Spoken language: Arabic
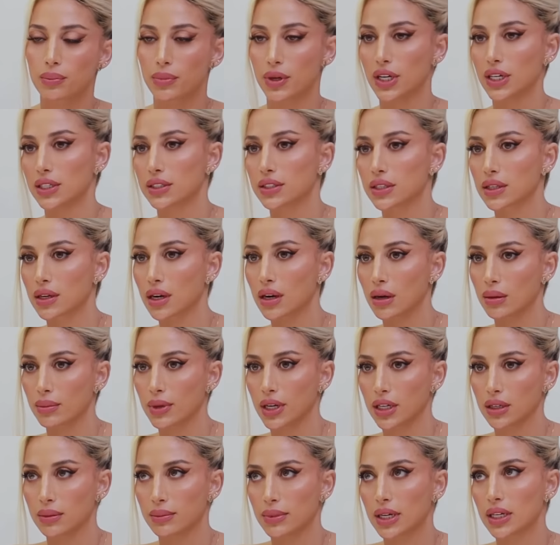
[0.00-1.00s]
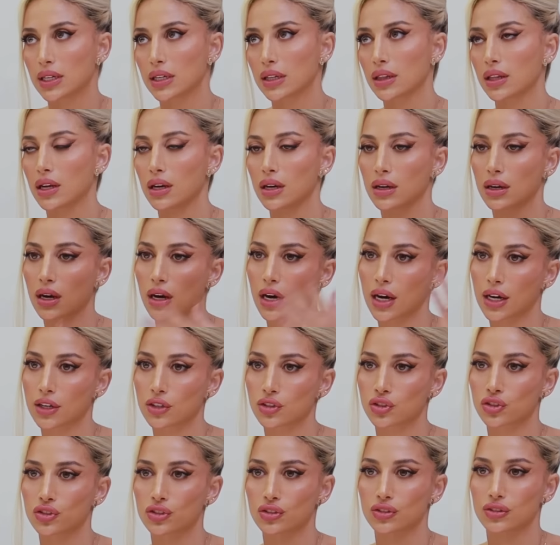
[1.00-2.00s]
باحترام يعني ما نطلع
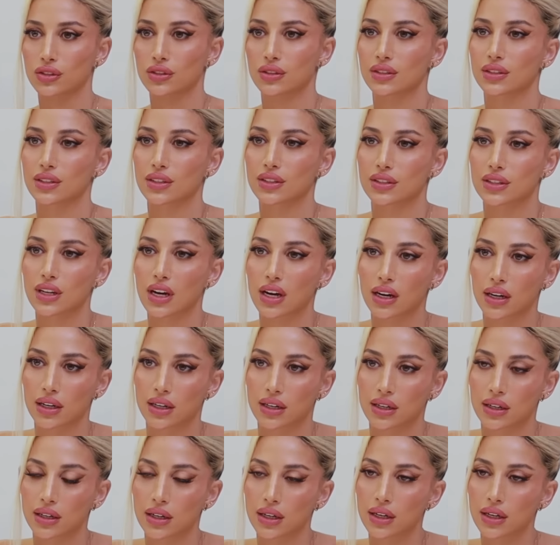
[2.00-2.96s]
خارج خصوصا